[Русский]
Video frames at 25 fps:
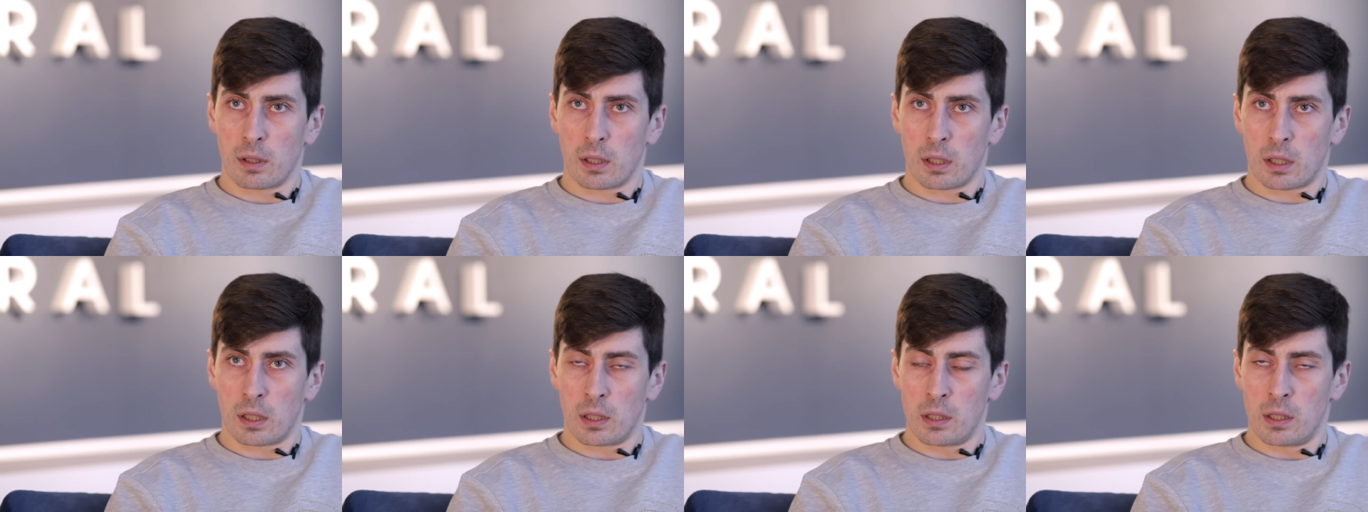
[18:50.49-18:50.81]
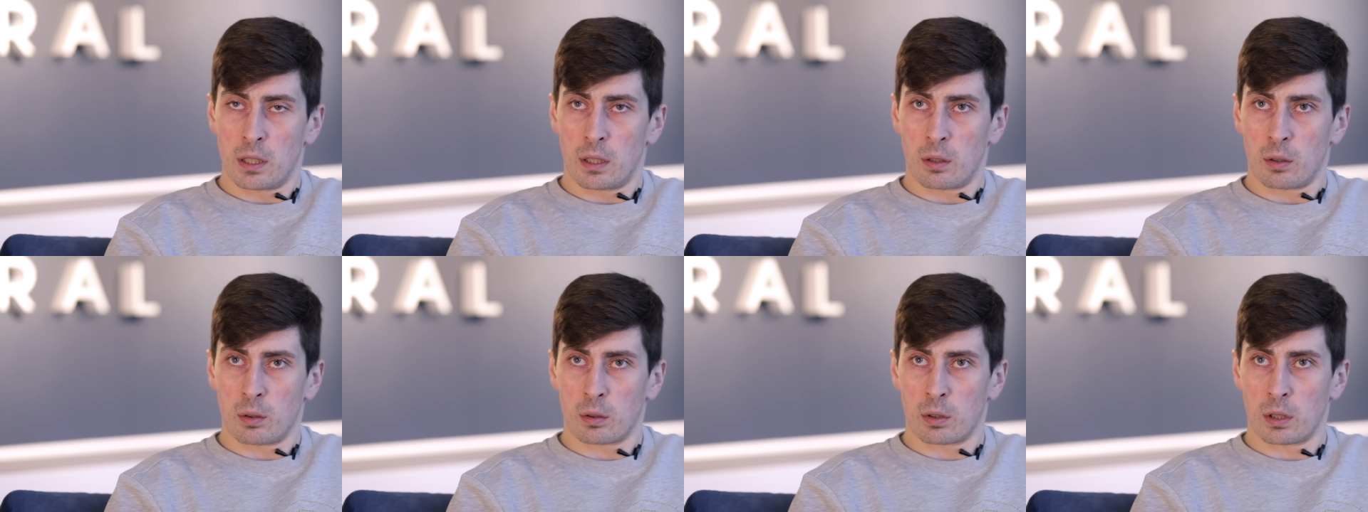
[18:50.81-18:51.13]

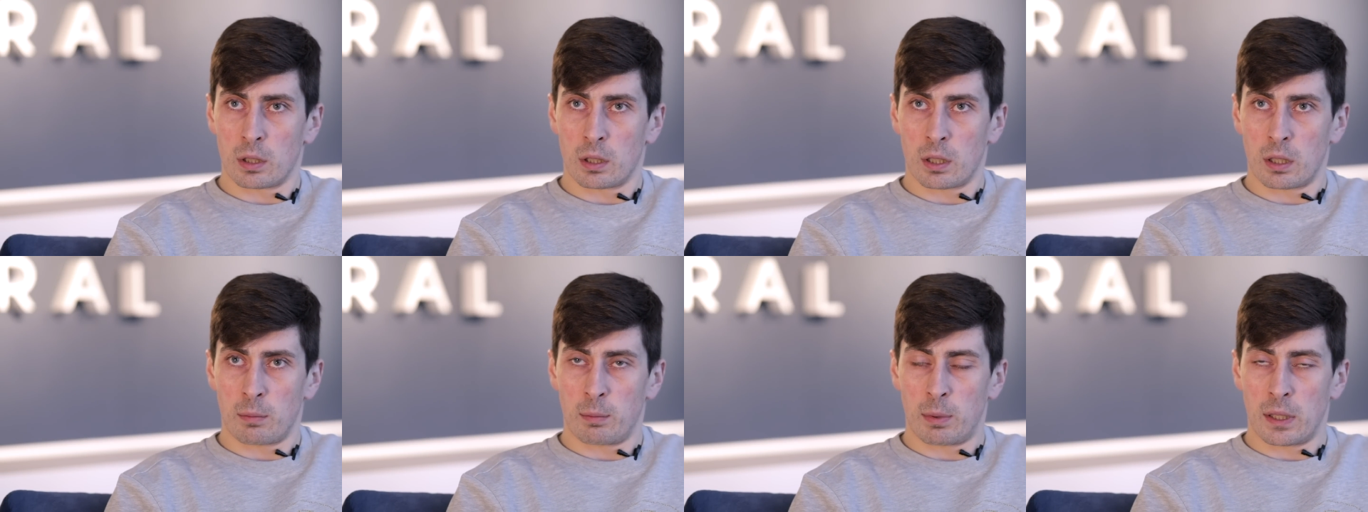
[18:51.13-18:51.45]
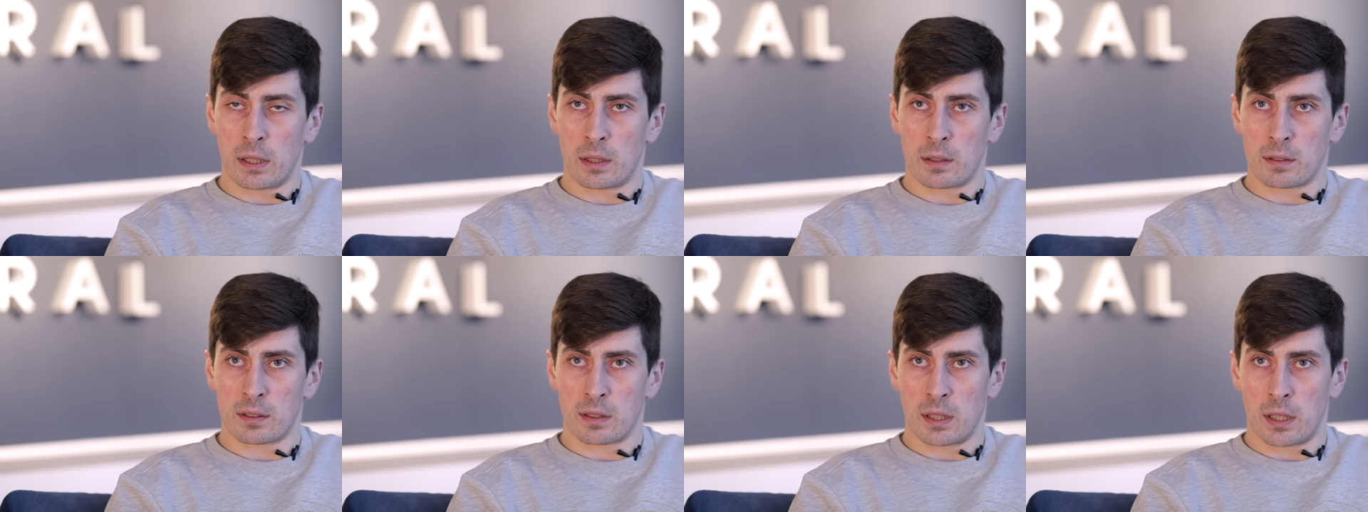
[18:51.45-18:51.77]
когда он
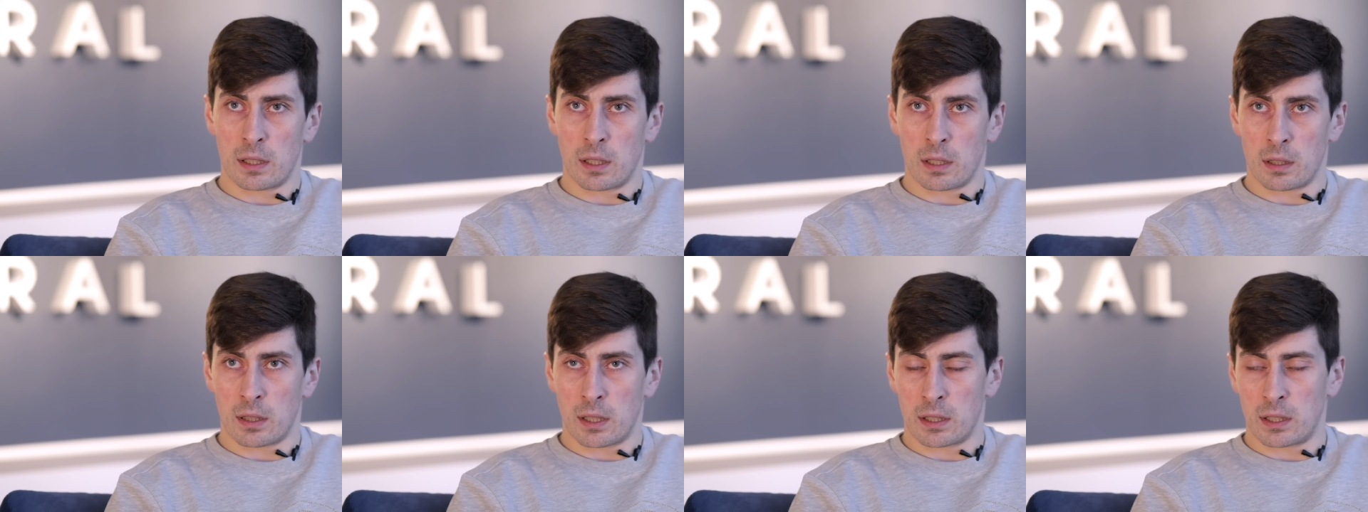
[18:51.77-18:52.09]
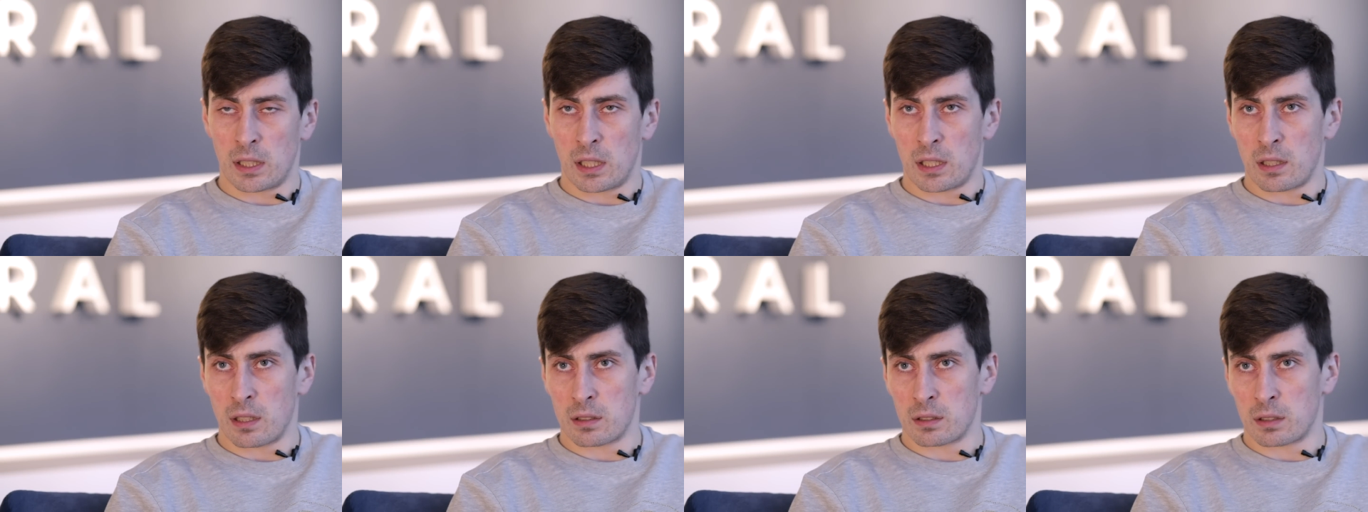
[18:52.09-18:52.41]
опять встанет на
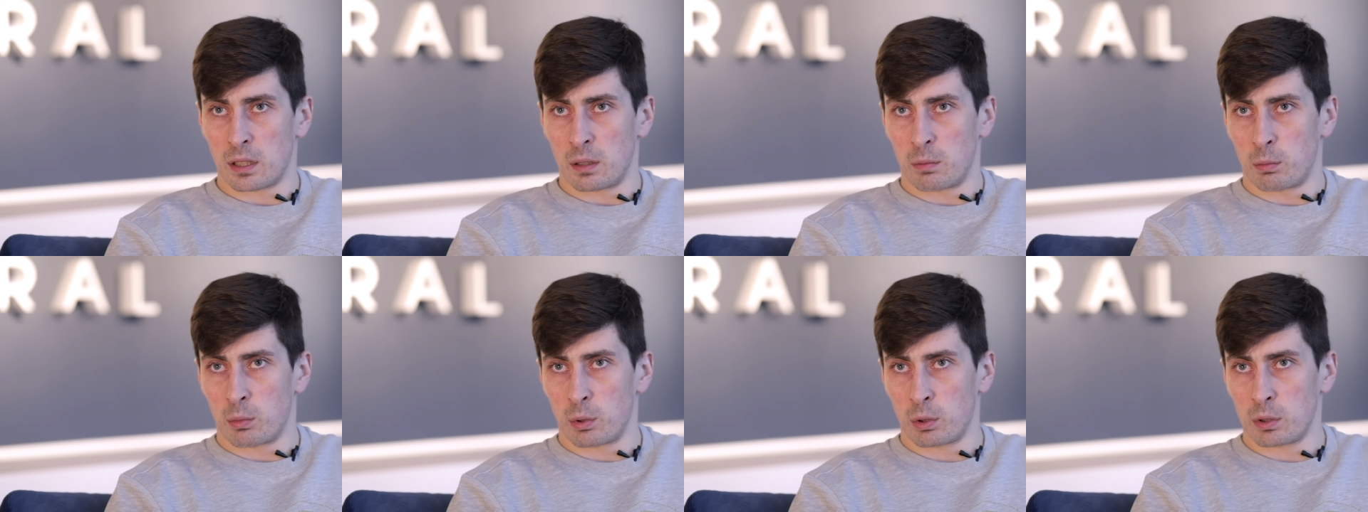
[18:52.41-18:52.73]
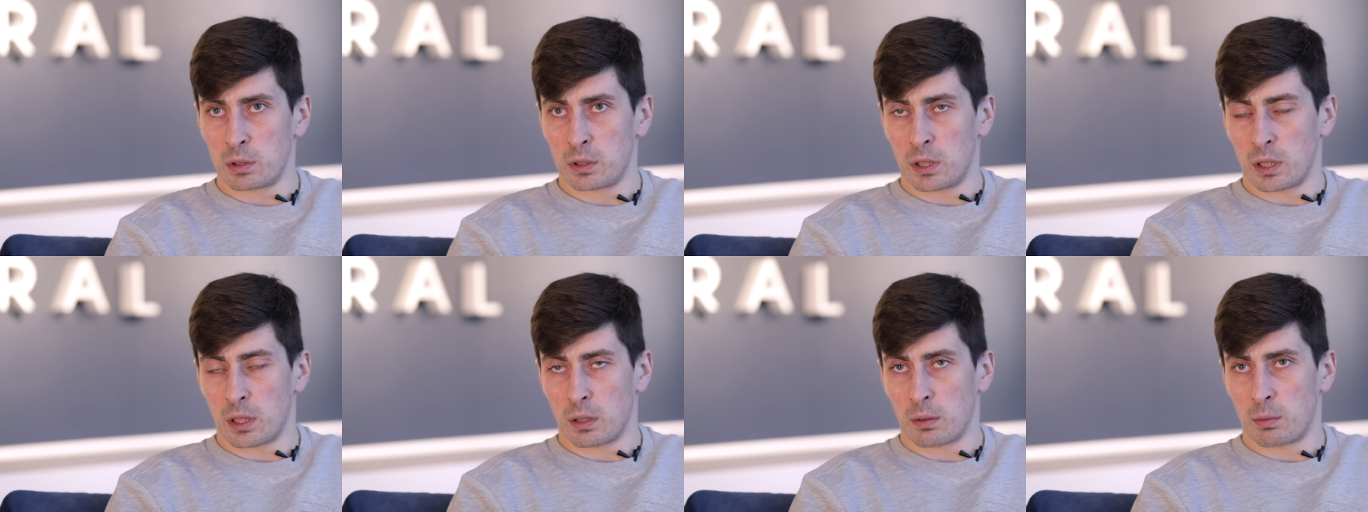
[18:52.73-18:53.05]
тренерский
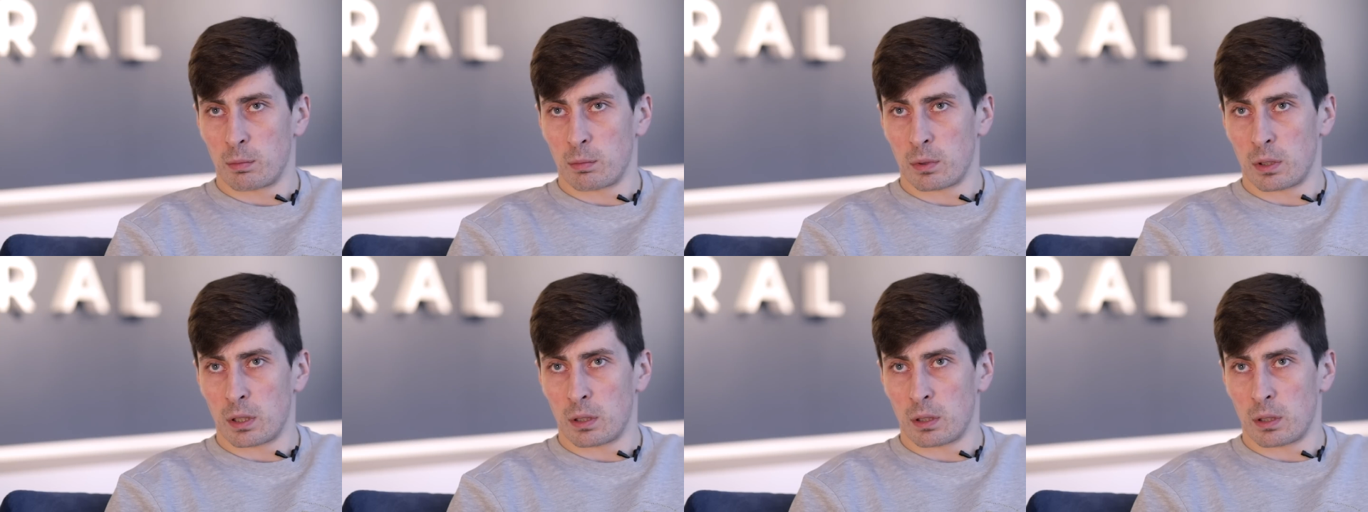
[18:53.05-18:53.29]
мостик,